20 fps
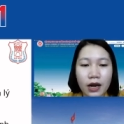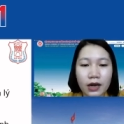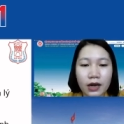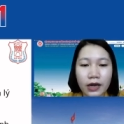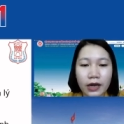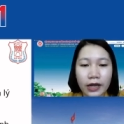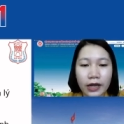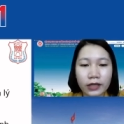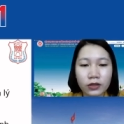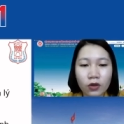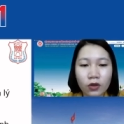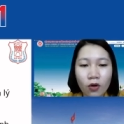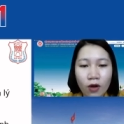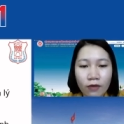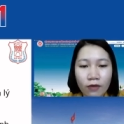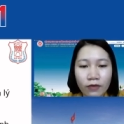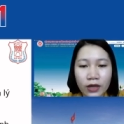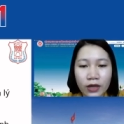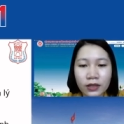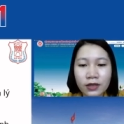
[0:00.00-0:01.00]
Ngáy to
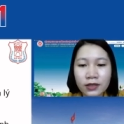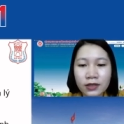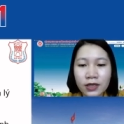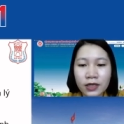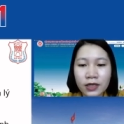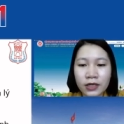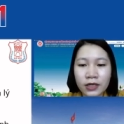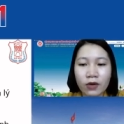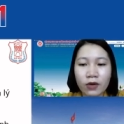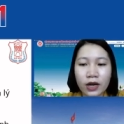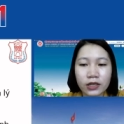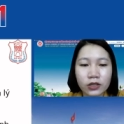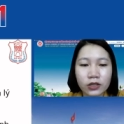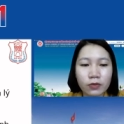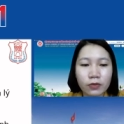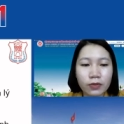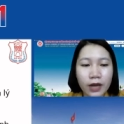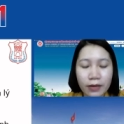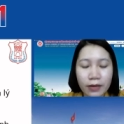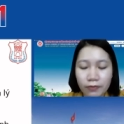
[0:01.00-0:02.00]
và thức rất nhiều lần
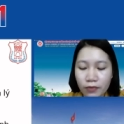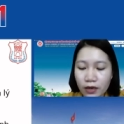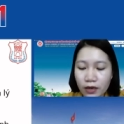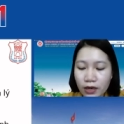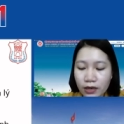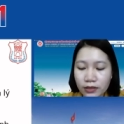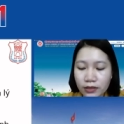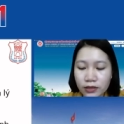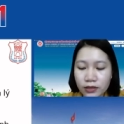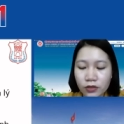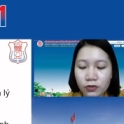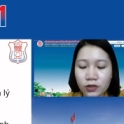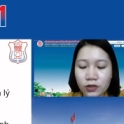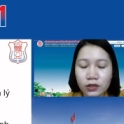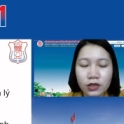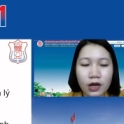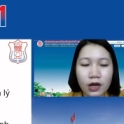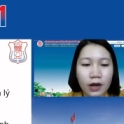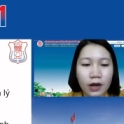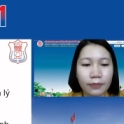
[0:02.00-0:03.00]
trong đêm vẫn là triệu chứng
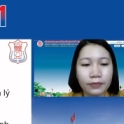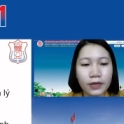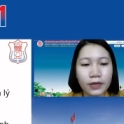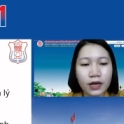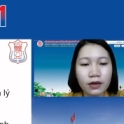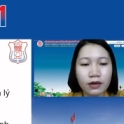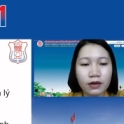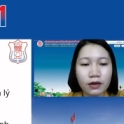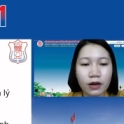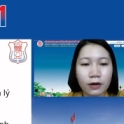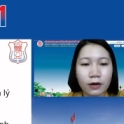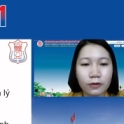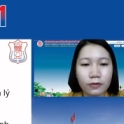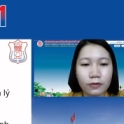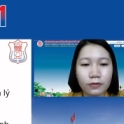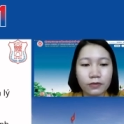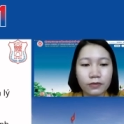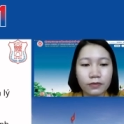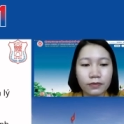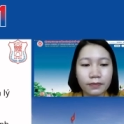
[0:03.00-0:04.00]
thường gặp nhất ờ,
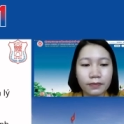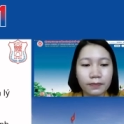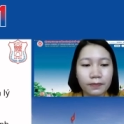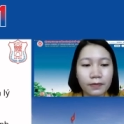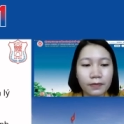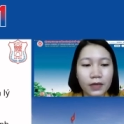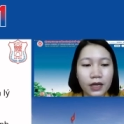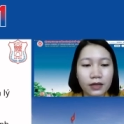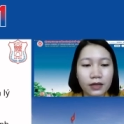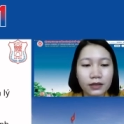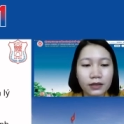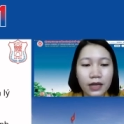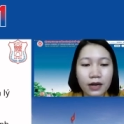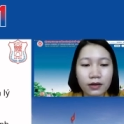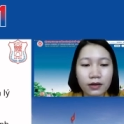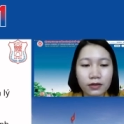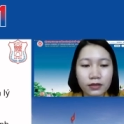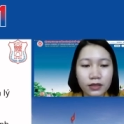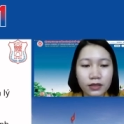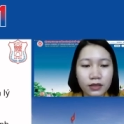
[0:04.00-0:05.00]
tăng
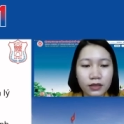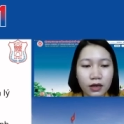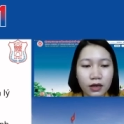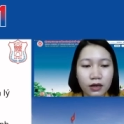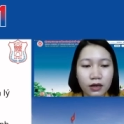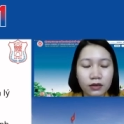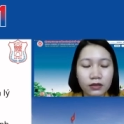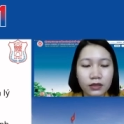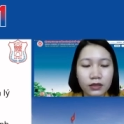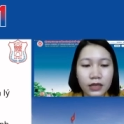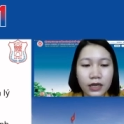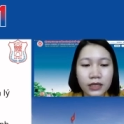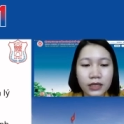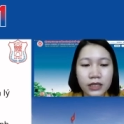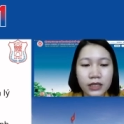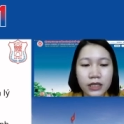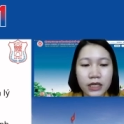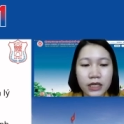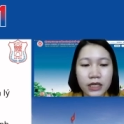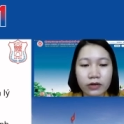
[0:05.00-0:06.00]
uh, tăng
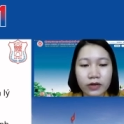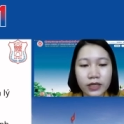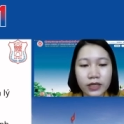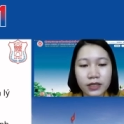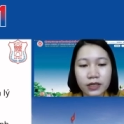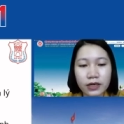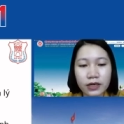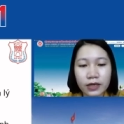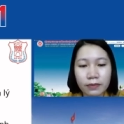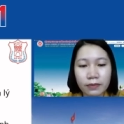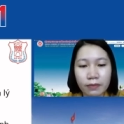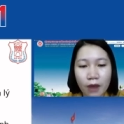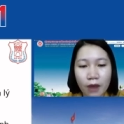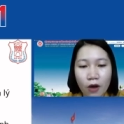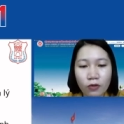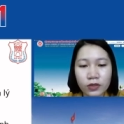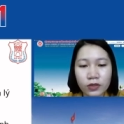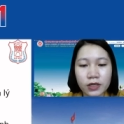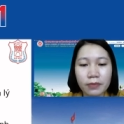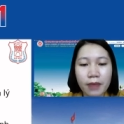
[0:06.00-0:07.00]
chi glycerid
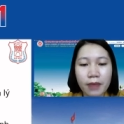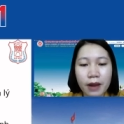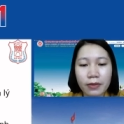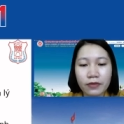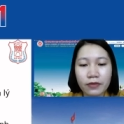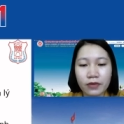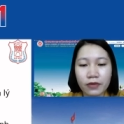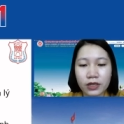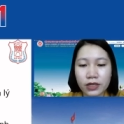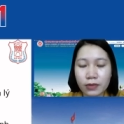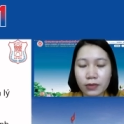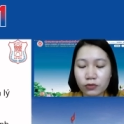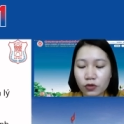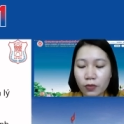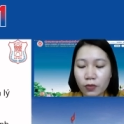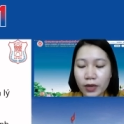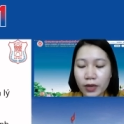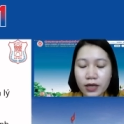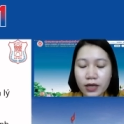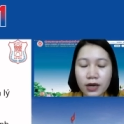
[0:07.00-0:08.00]
máu chiếm 30% số
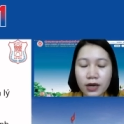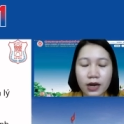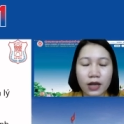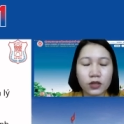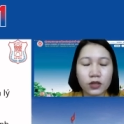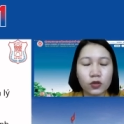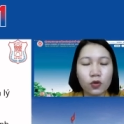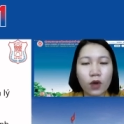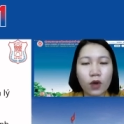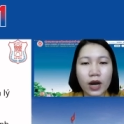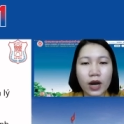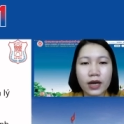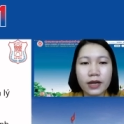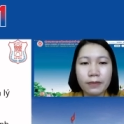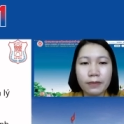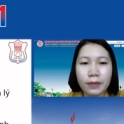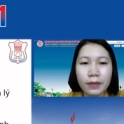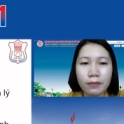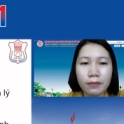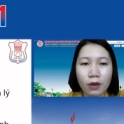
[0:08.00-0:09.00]
bệnh nhân là rối loạn
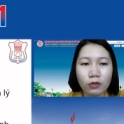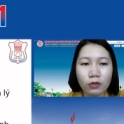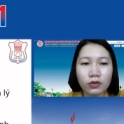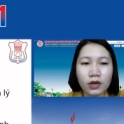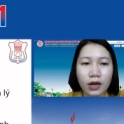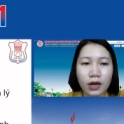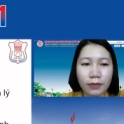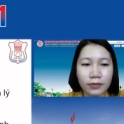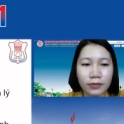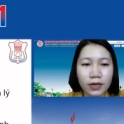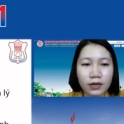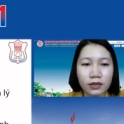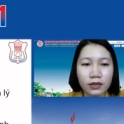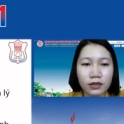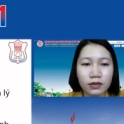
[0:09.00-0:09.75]
lipid máu thường gặp nhất.